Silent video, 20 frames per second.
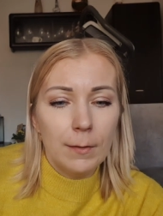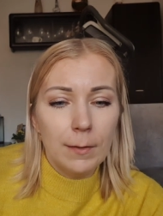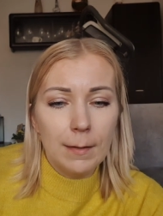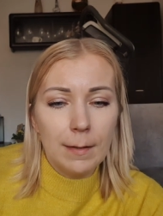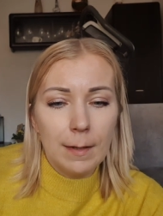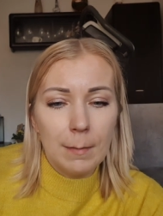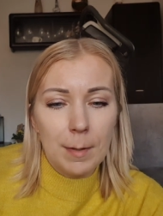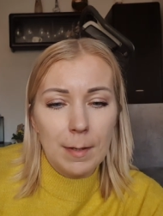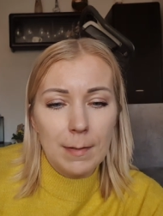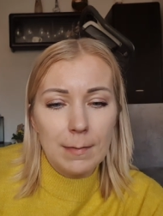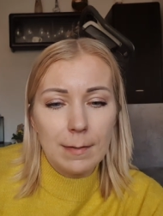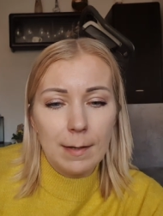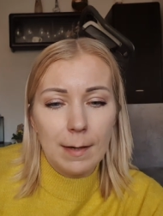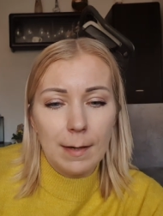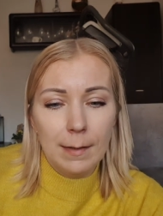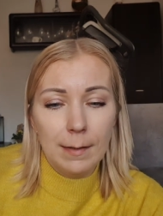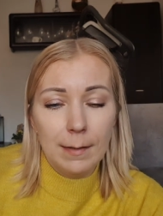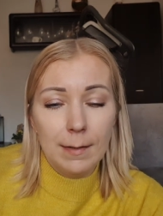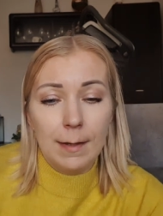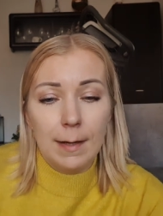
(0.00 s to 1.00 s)
i ta maska
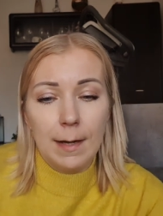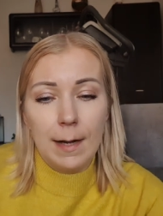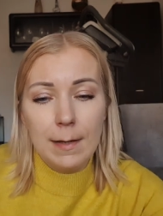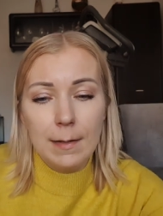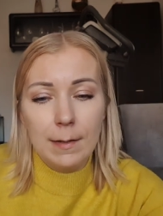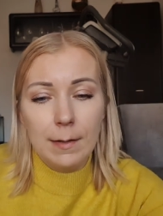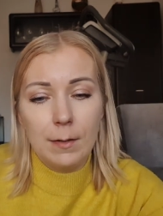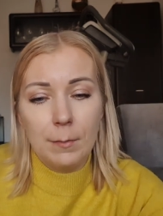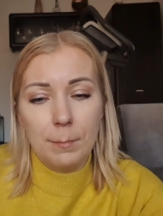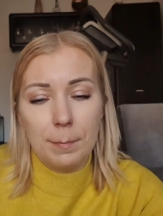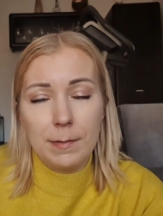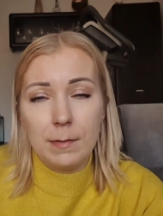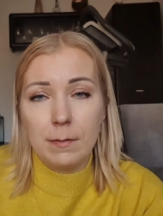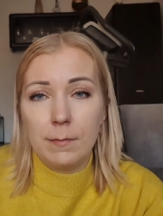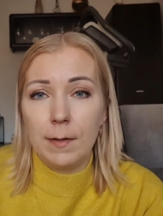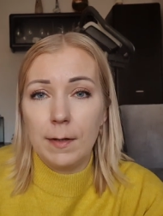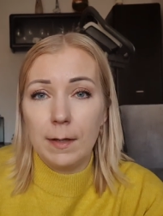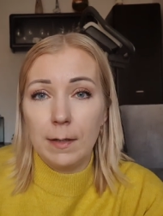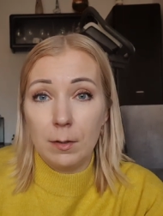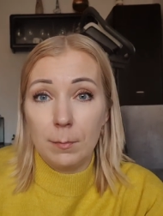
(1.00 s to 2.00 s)
idealnie dopasowana,